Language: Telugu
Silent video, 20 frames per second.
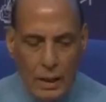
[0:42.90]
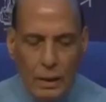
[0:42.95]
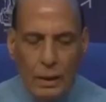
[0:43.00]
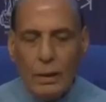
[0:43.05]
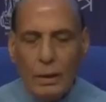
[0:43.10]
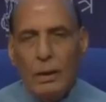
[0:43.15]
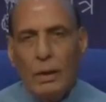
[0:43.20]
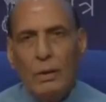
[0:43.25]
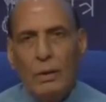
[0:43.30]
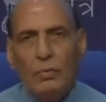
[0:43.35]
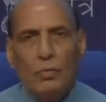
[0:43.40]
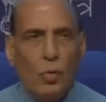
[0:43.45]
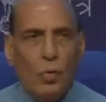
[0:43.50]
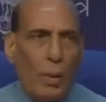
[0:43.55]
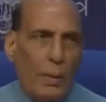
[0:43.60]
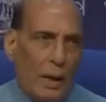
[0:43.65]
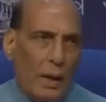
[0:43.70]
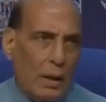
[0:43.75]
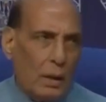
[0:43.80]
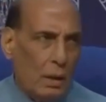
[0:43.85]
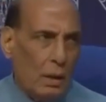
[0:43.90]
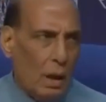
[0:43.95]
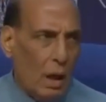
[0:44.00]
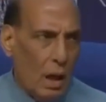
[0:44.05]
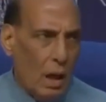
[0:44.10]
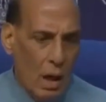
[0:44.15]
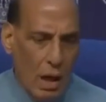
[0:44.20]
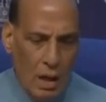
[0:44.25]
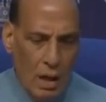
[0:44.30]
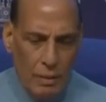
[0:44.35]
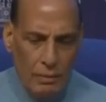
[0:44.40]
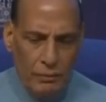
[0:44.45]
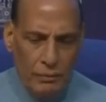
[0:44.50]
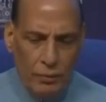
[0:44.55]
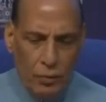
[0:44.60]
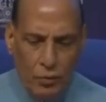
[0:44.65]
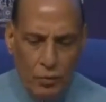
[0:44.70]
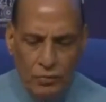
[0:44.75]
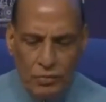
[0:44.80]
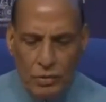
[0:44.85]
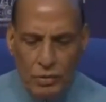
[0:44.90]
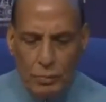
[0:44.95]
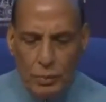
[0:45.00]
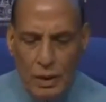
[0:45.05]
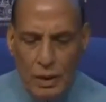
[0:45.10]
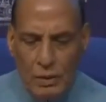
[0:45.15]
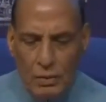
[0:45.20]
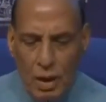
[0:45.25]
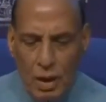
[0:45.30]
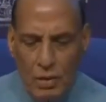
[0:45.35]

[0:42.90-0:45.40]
మంత్రి రాజ్నాథ్ సింగ్కు బీజేపీ అప్పగించింది